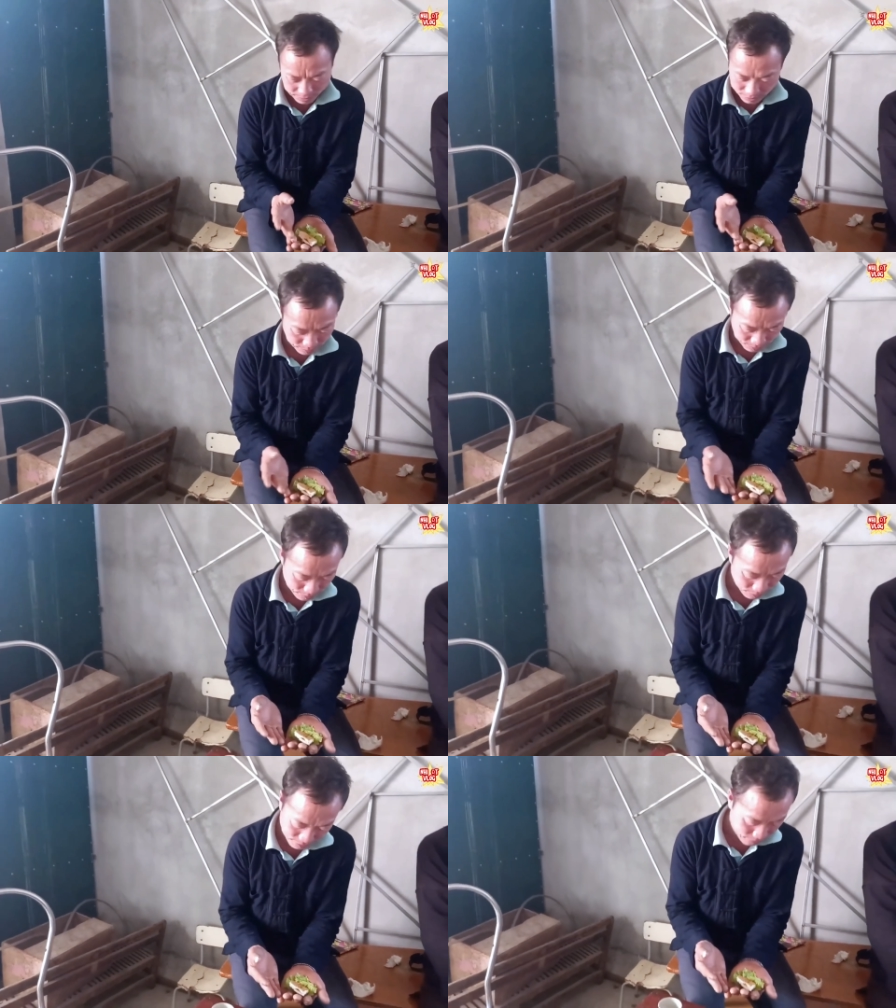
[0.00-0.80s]
thế đây
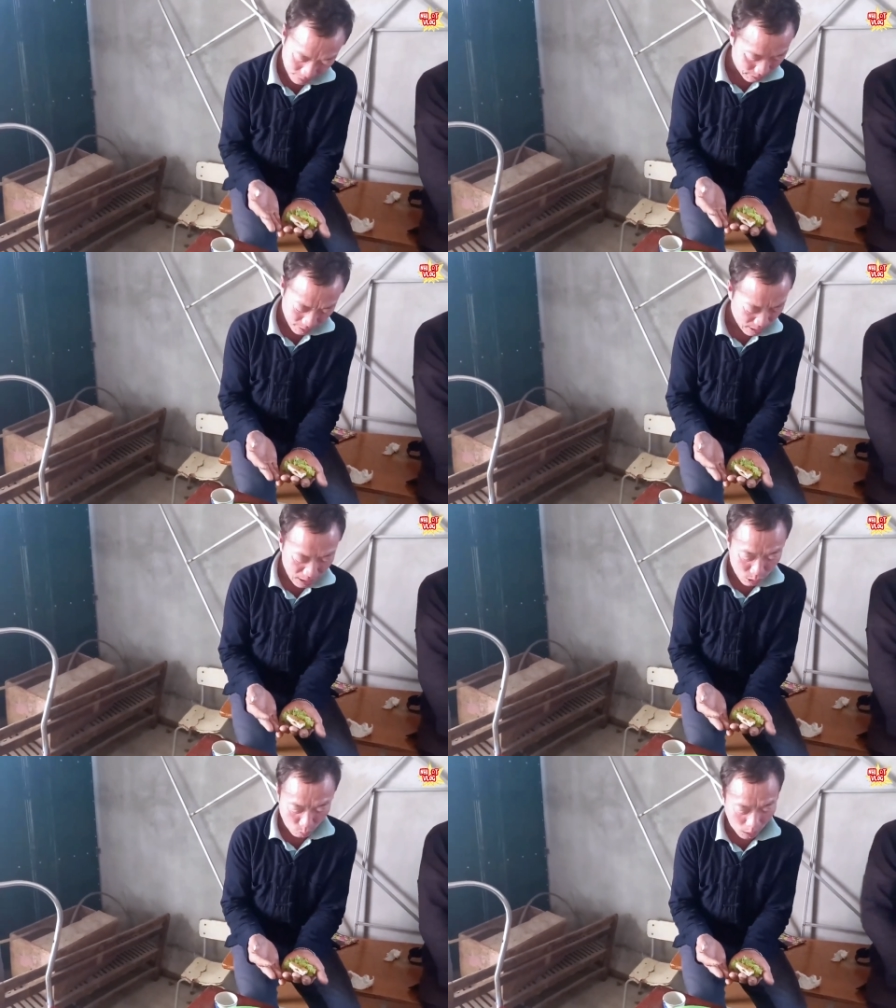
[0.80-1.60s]
có phải là hai
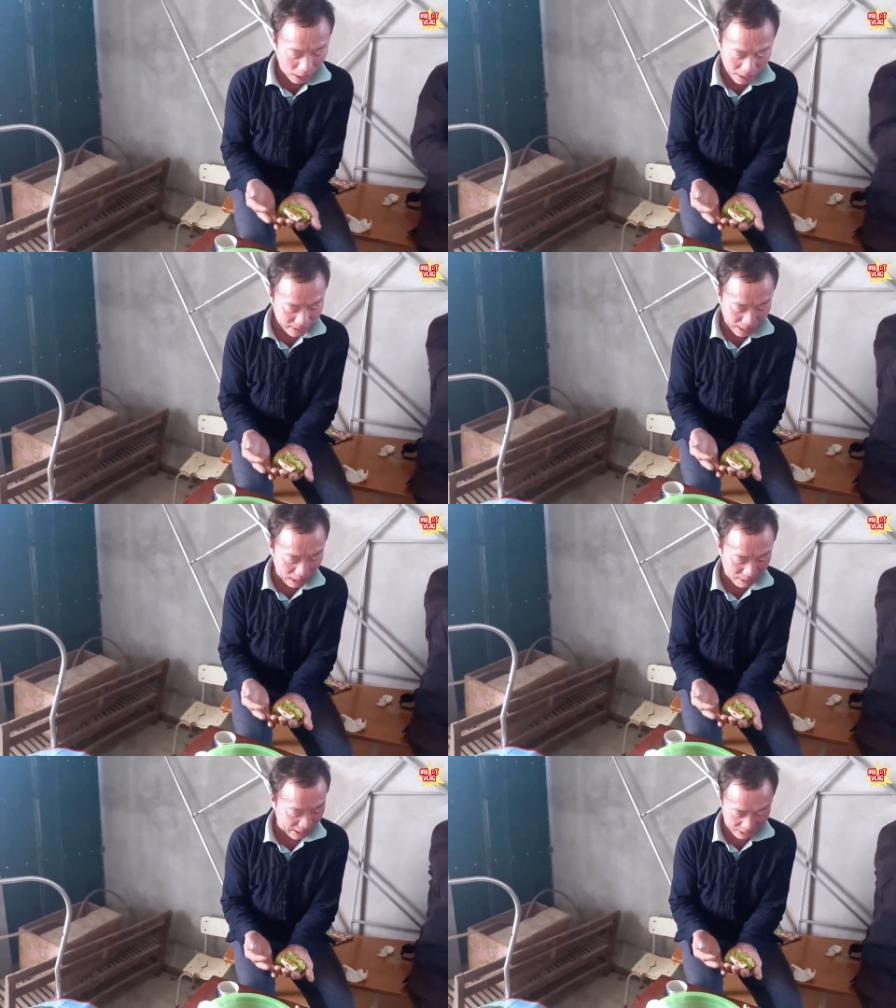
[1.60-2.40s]
con lươn
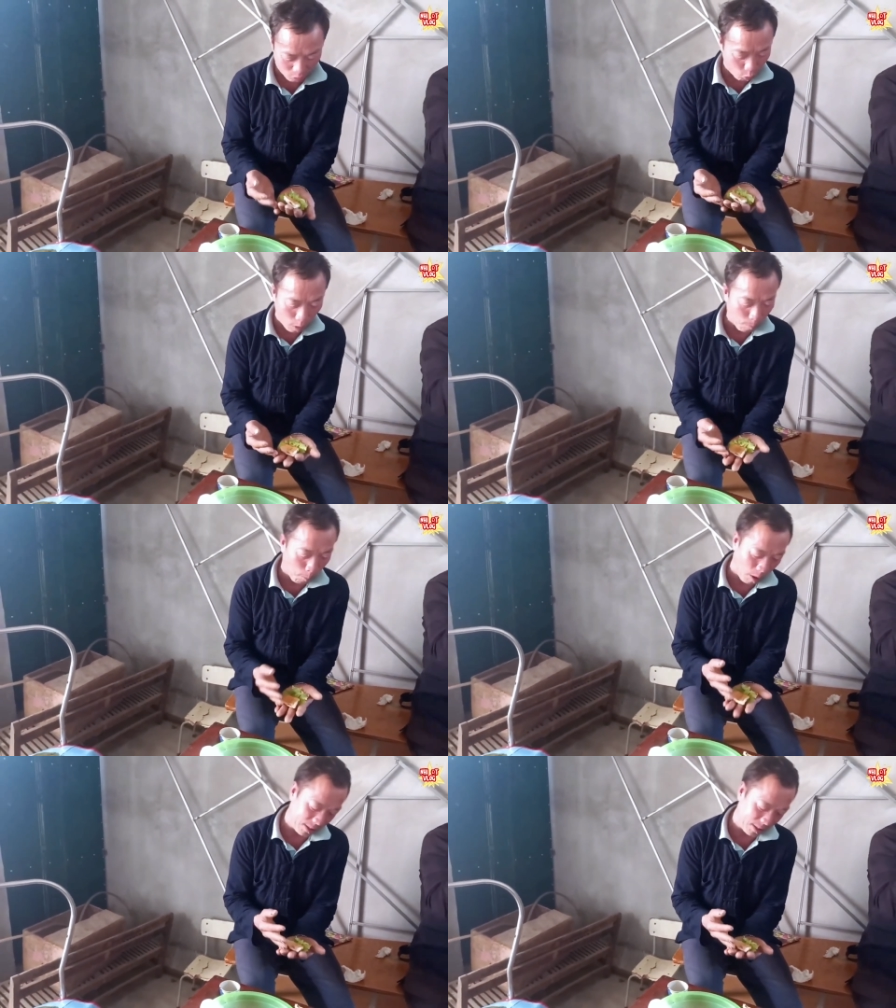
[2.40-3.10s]
to đùng không?